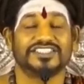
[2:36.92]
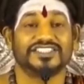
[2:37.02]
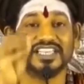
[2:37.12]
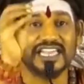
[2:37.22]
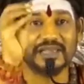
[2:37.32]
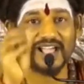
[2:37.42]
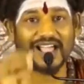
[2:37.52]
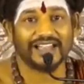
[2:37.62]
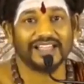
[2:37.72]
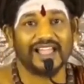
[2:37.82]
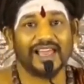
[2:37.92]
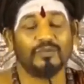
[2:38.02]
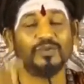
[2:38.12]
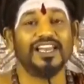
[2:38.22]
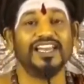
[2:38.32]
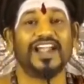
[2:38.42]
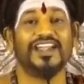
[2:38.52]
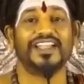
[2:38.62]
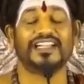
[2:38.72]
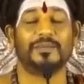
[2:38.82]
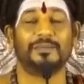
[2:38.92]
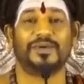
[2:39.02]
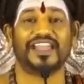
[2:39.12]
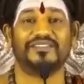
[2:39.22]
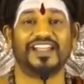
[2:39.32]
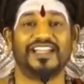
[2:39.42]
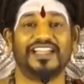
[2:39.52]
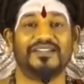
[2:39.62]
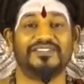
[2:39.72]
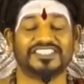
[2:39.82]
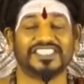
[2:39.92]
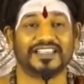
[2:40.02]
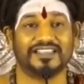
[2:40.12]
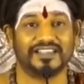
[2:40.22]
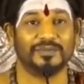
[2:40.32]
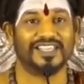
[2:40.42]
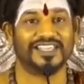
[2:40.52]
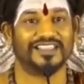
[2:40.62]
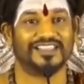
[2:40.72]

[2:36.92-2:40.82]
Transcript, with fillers: சினிமாதான் முதலில் அழிக்கப்பட வேண்டிய விஷக்கிருமி